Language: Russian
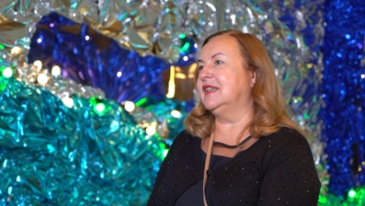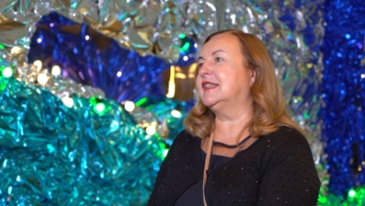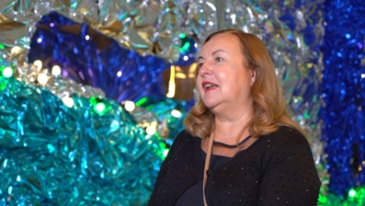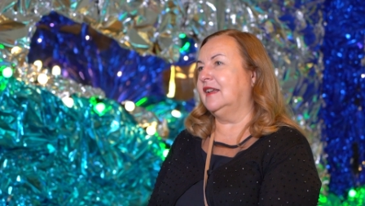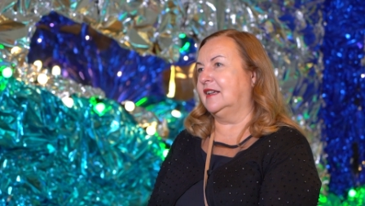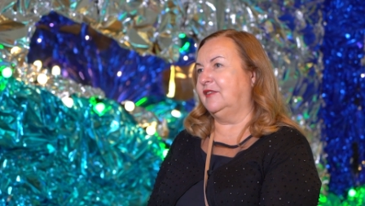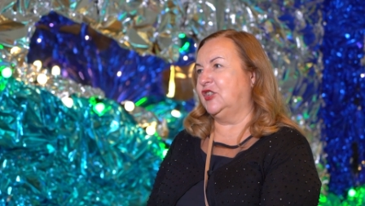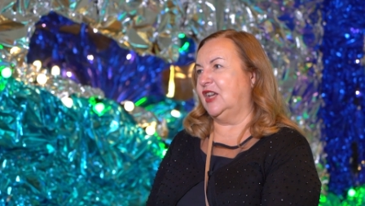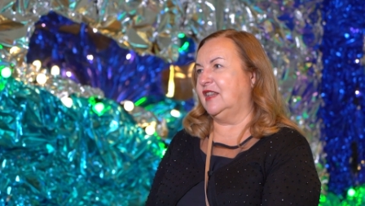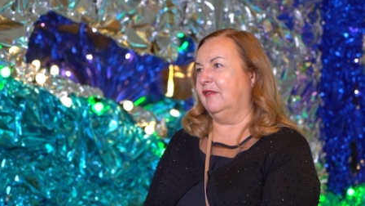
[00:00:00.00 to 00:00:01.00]
не стала
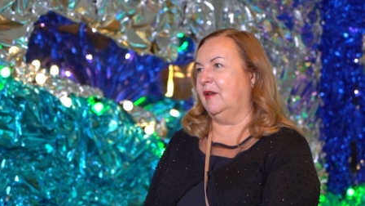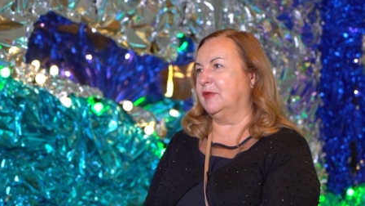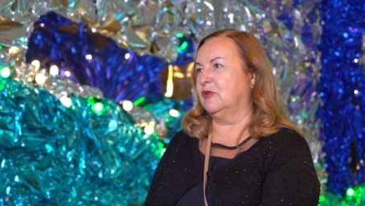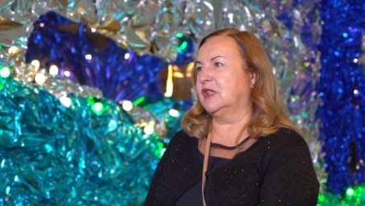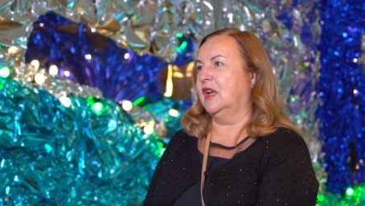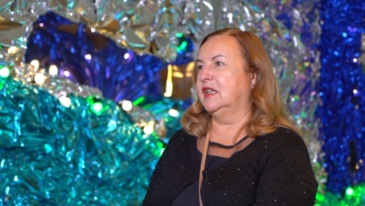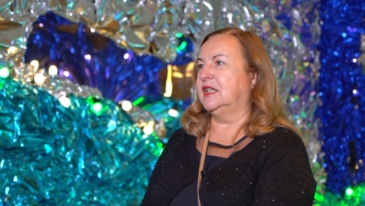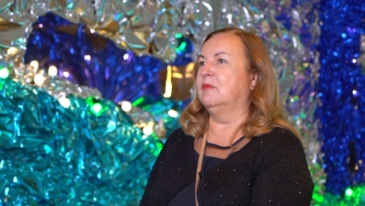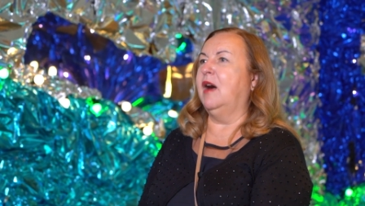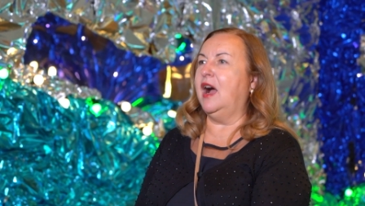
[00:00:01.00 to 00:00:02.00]
отвечать на вопросы типа,
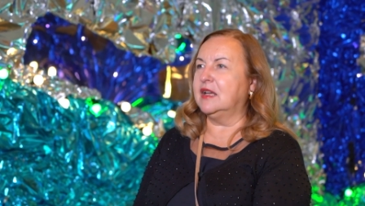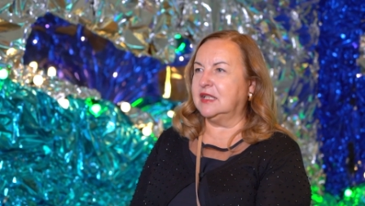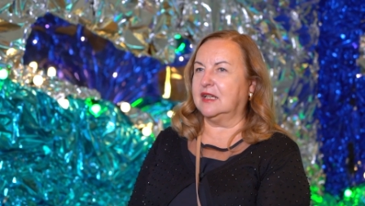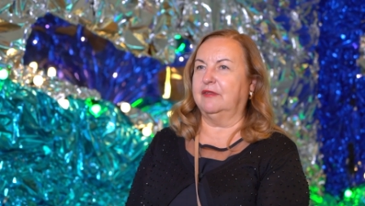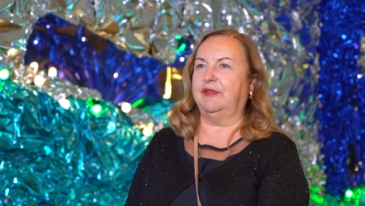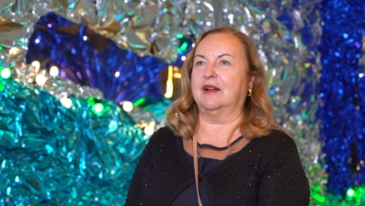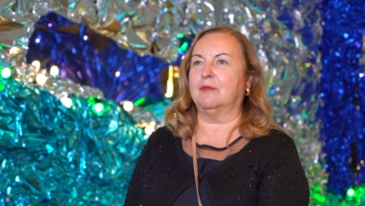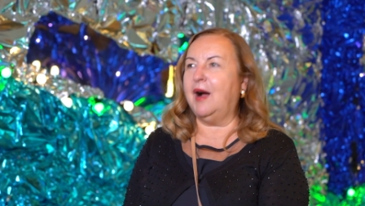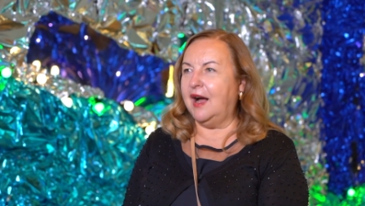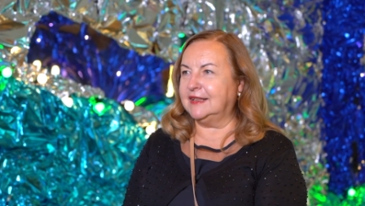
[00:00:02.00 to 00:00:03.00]
тематика,
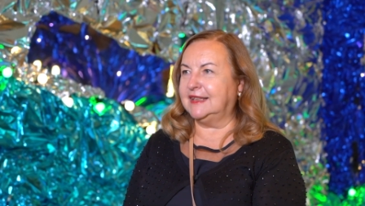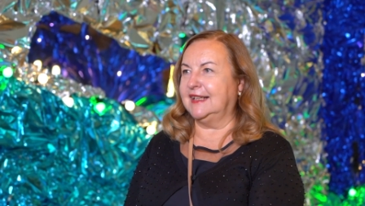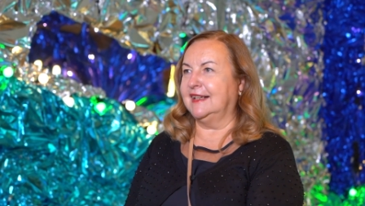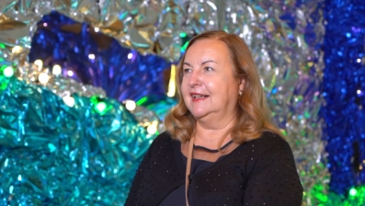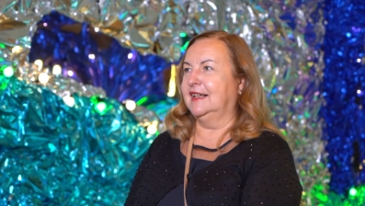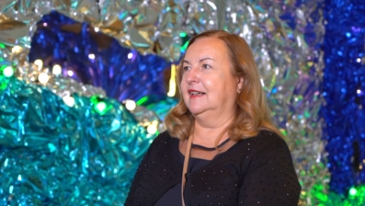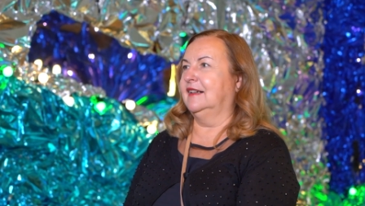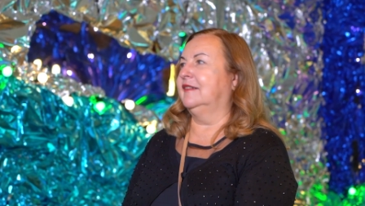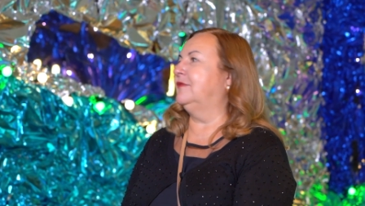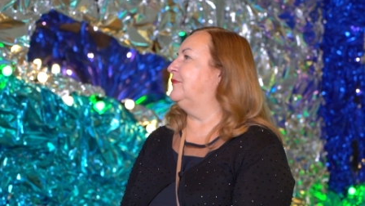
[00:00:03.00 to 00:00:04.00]
форматы,
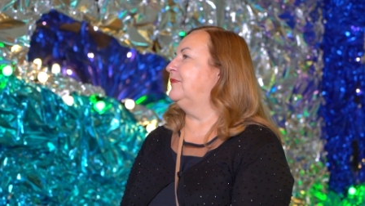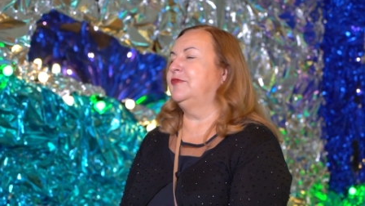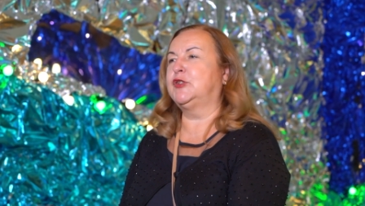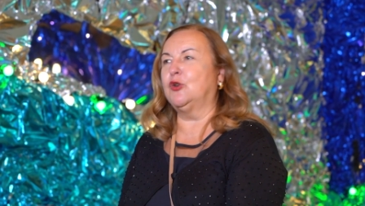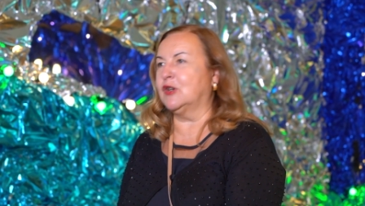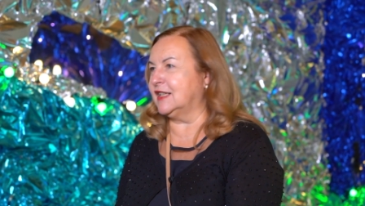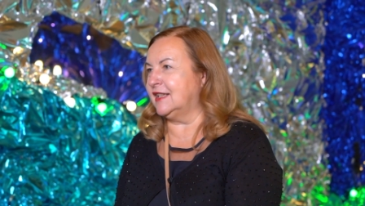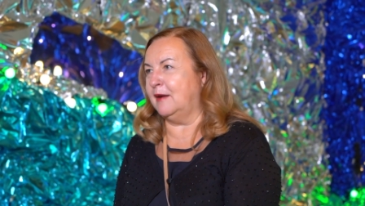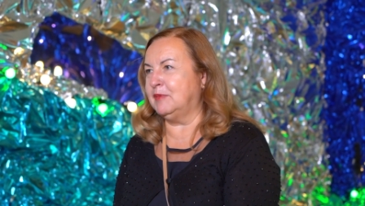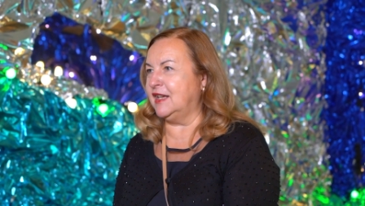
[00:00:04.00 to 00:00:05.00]
все
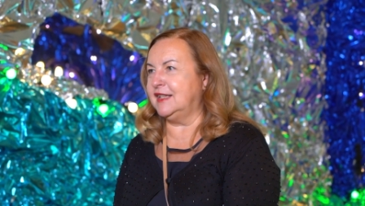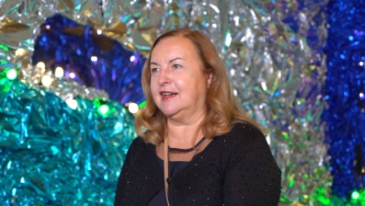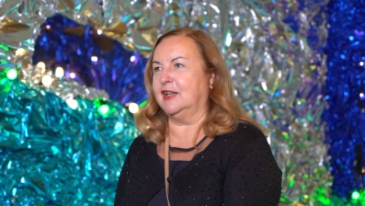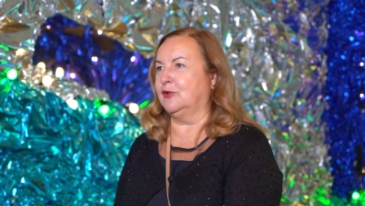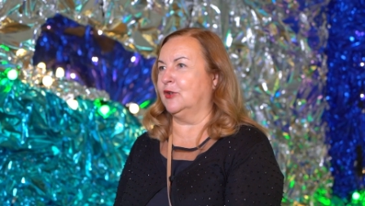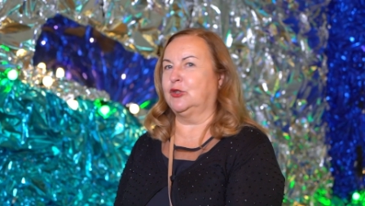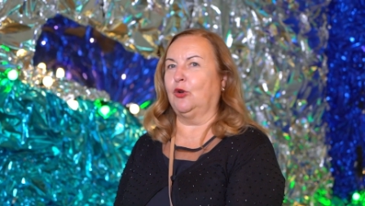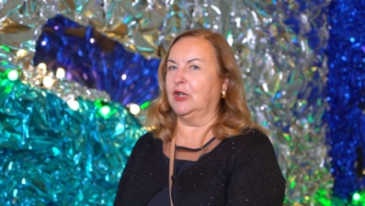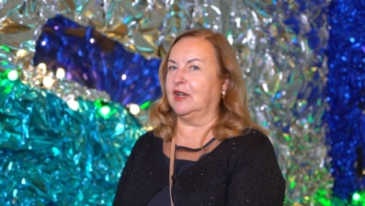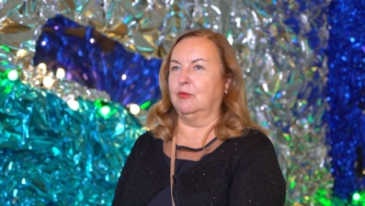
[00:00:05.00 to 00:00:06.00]
разнообразие, которое
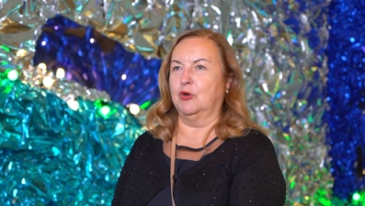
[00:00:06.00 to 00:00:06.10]
только